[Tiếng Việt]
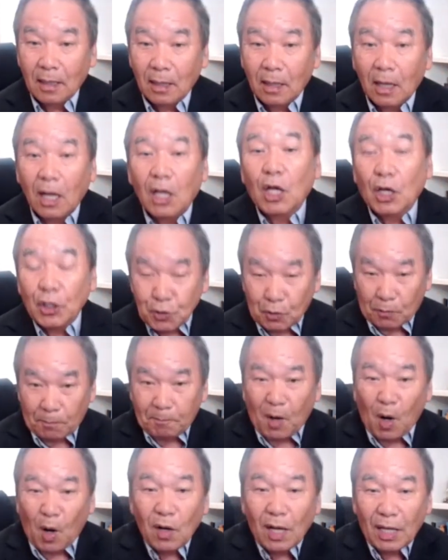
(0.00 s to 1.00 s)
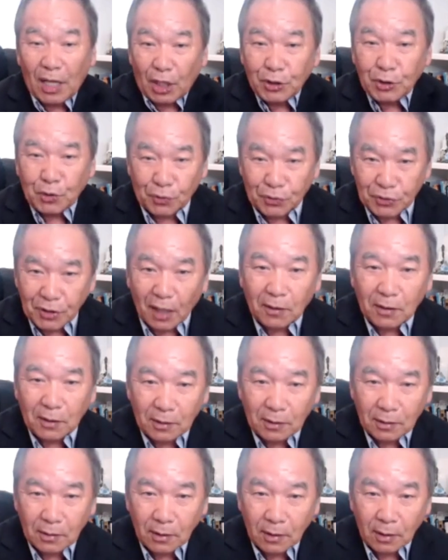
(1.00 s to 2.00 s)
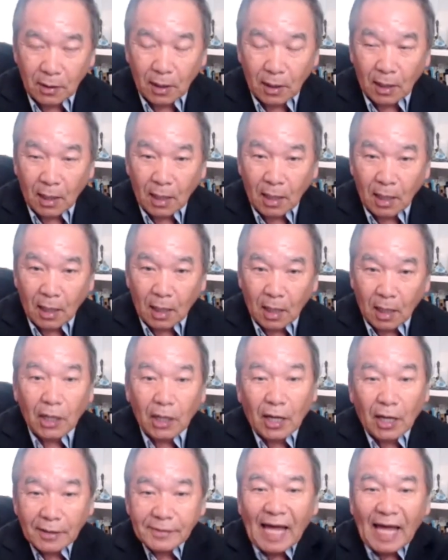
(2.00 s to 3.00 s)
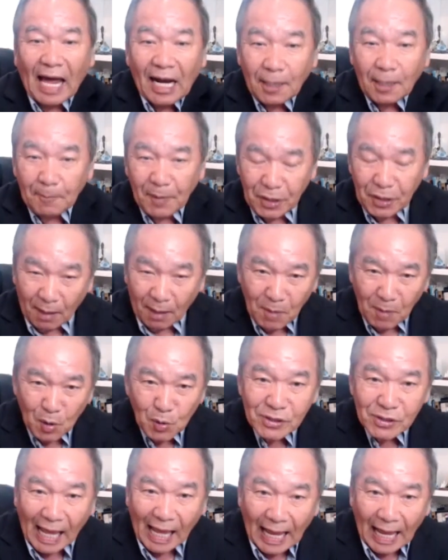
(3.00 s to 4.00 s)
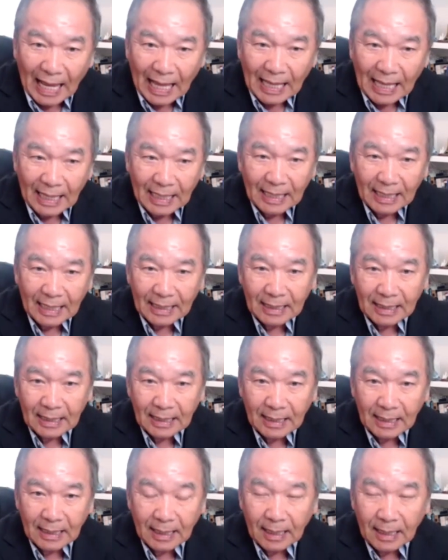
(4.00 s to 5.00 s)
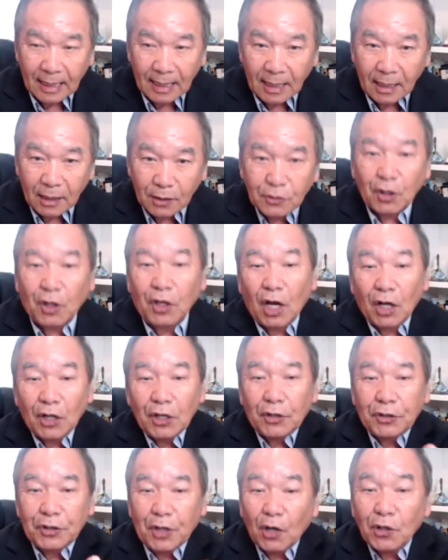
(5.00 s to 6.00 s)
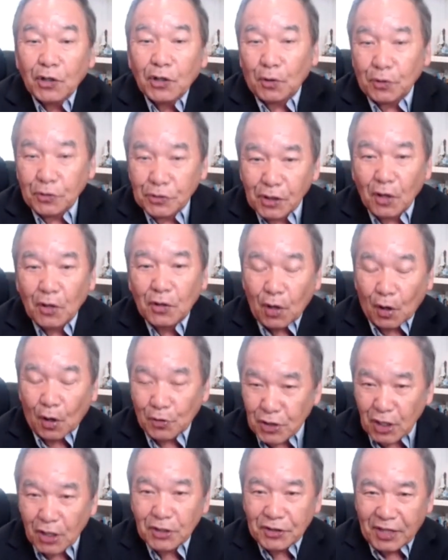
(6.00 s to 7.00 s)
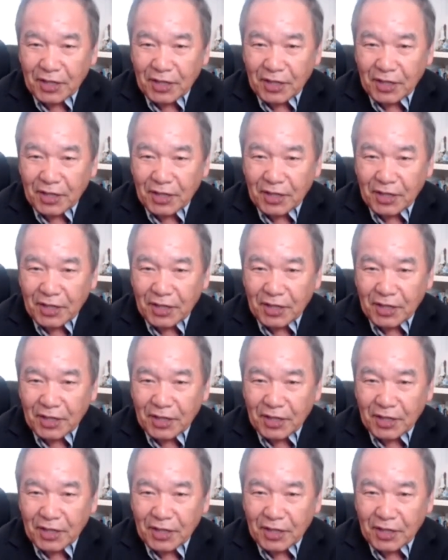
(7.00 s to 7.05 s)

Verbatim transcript: cái giờ chuột bao cái giờ chuột chơi bây giờ xã này bây giờ không xã thì giờ giờ cho cờ chơi cờ chơi